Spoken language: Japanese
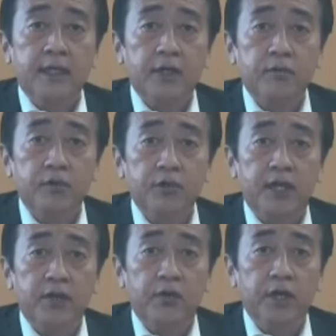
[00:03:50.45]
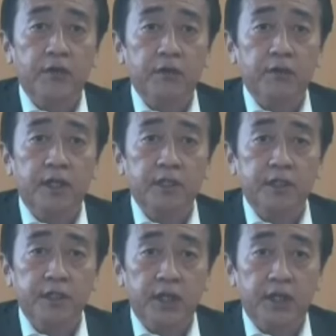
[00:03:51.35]
各分野における先
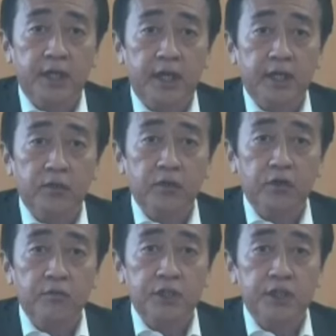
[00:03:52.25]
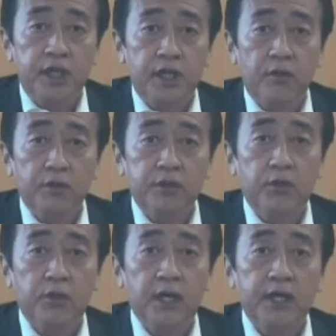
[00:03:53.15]
進的な取り組み事例を
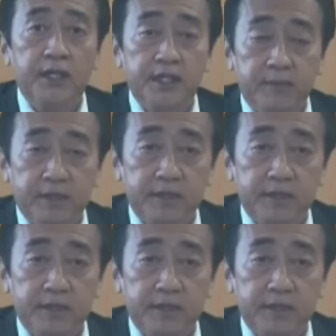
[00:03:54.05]
紹介いたし